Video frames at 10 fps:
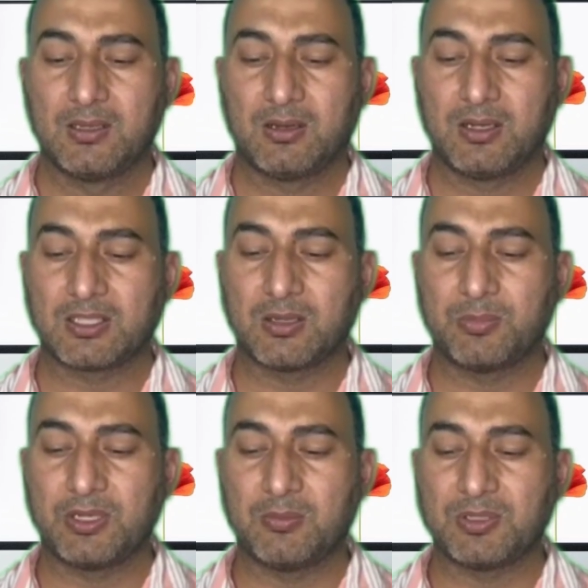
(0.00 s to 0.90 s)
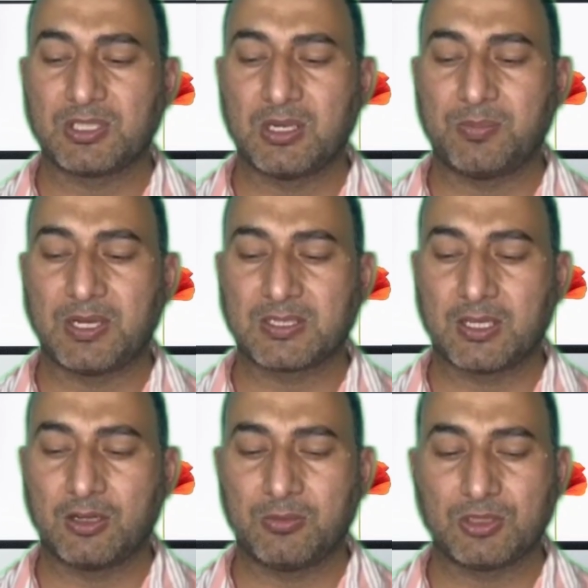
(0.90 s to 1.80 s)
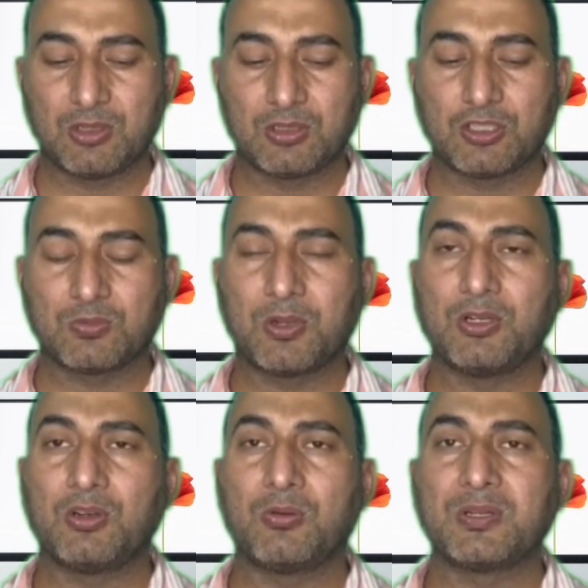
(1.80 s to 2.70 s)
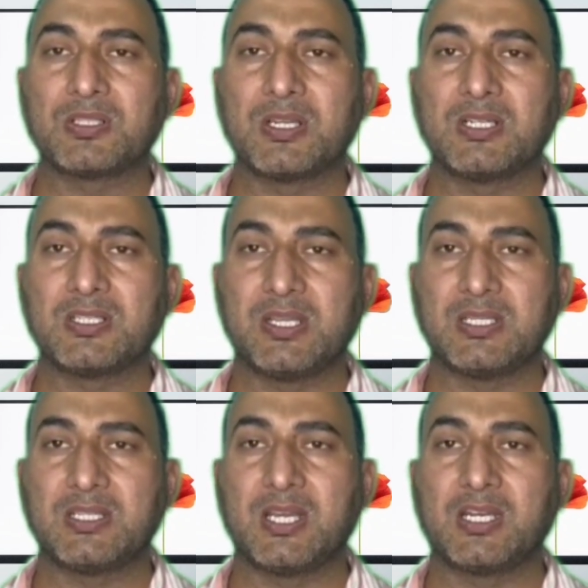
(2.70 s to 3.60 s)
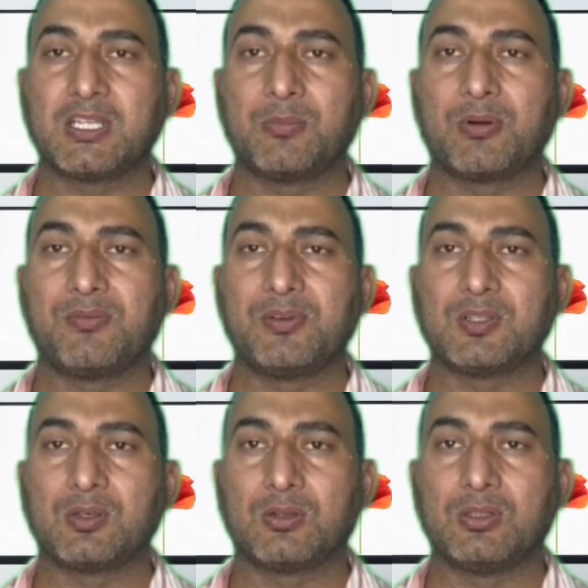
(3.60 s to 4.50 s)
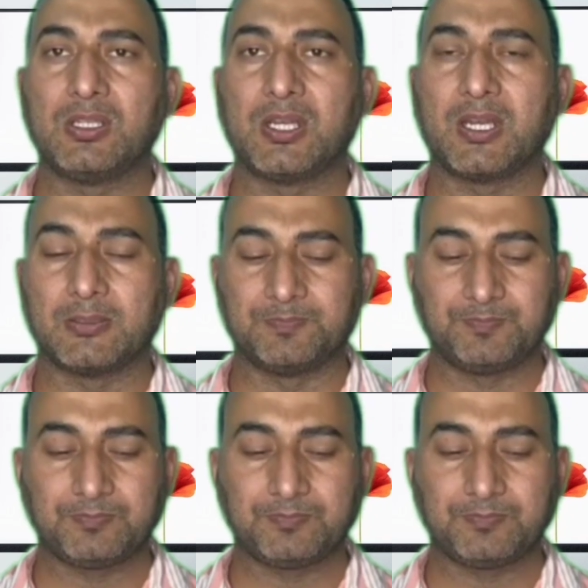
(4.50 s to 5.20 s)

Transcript: और इस कंपनी ने पिछले पांच सालों में चौतीस पॉइंट नौ परसेंट सीएजीआर की प्रॉफिट ग्रोथ दी है